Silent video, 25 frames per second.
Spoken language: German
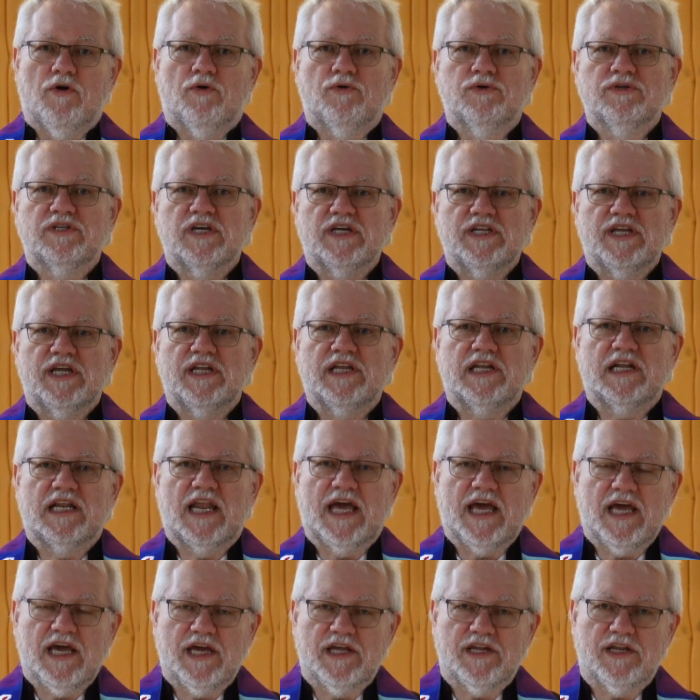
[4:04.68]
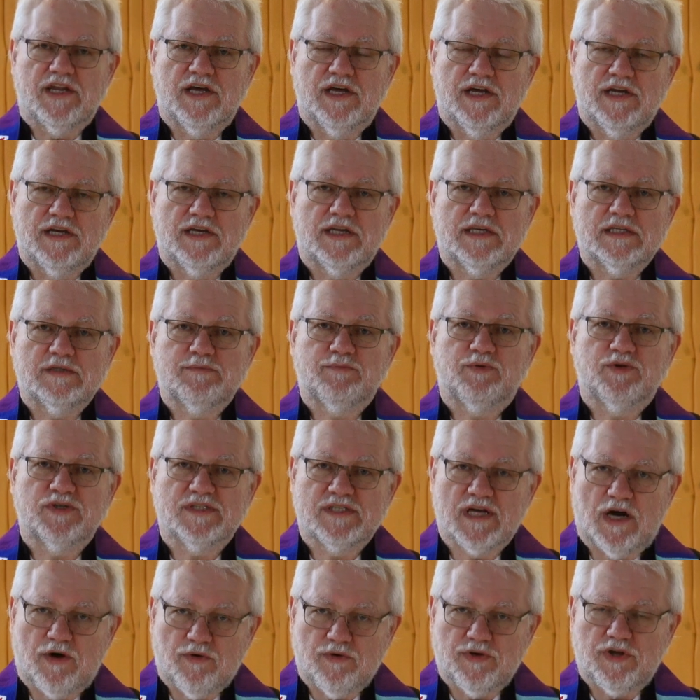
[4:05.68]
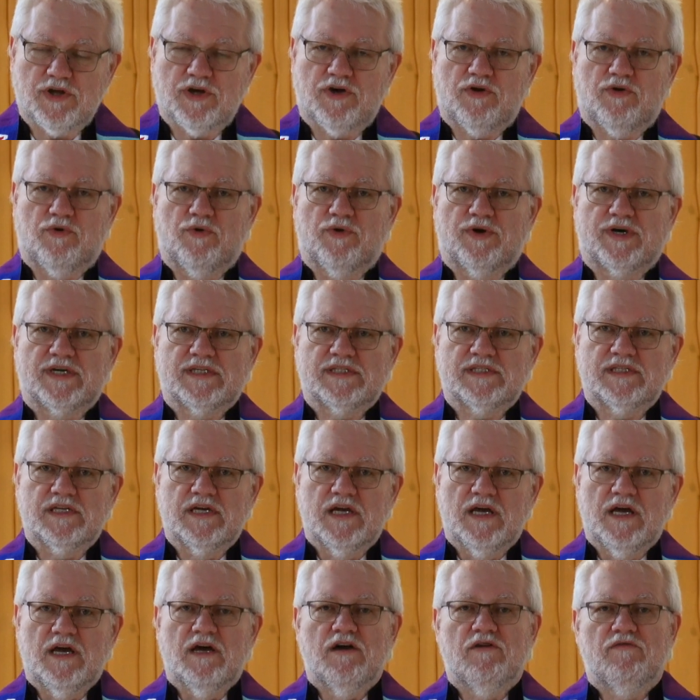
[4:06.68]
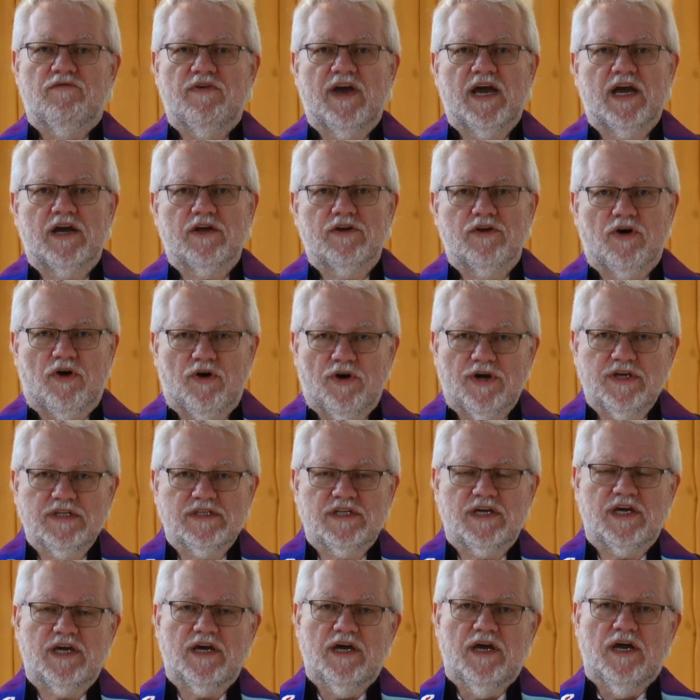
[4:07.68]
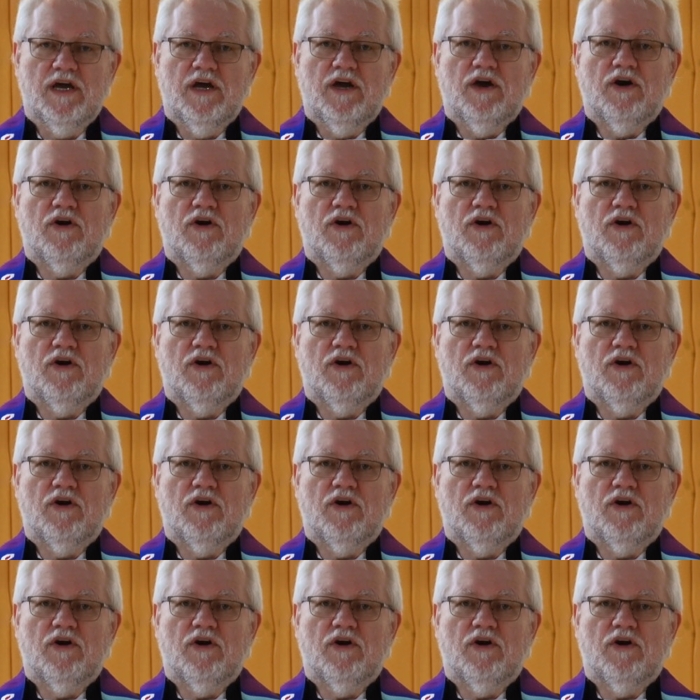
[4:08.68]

unter den Klängen des Posaunenchores wären heute